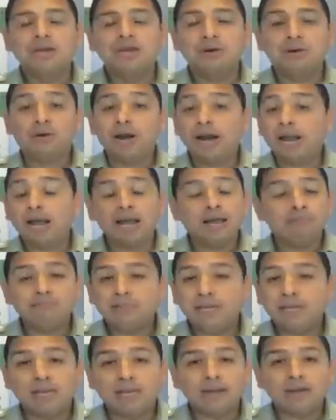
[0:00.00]
Ojalá,
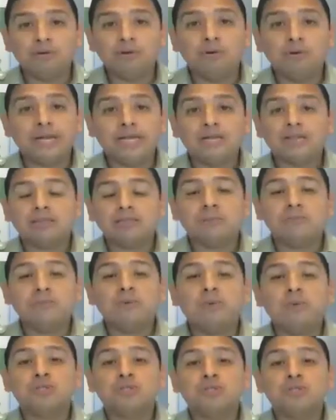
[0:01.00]
eh, lo mayor
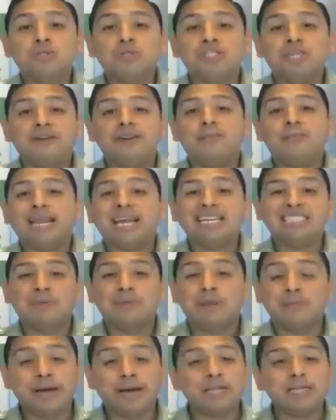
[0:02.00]
tiempo posible para que se
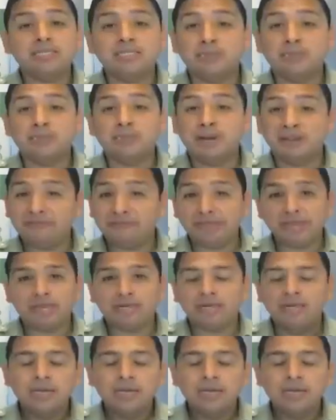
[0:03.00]
preparen y se planifiquen.